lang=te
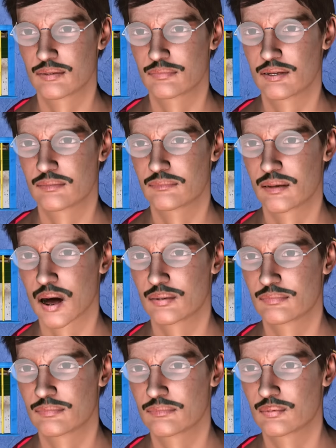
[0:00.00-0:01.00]
ఇదేంటబ్బా
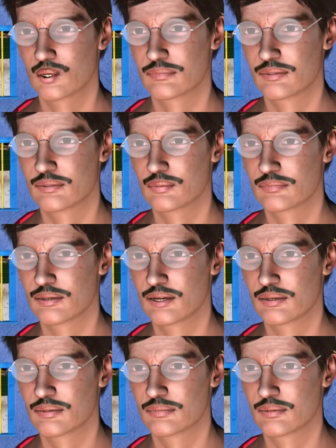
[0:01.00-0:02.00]
ఇంత
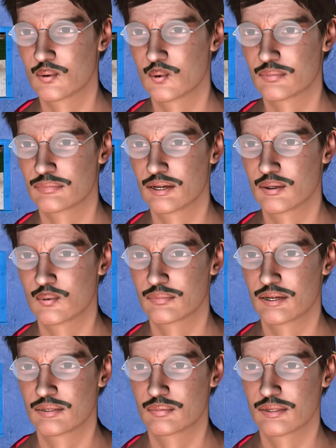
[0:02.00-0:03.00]
పొద్దున్న ఇవన్నీ
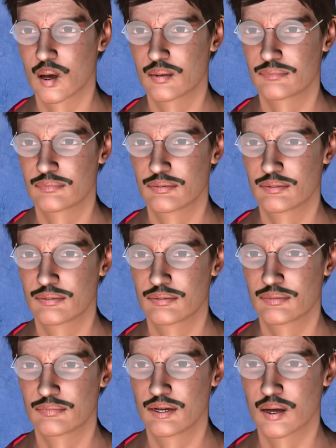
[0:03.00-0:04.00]
ఎవరు తినుంటారు
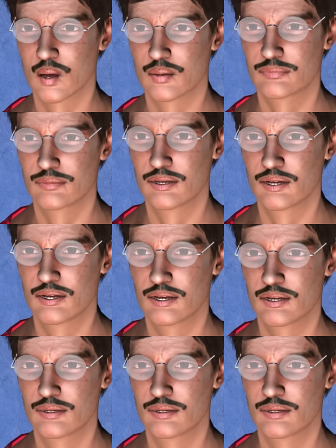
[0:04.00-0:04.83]
నా ఇంట్లో అసలు ఏం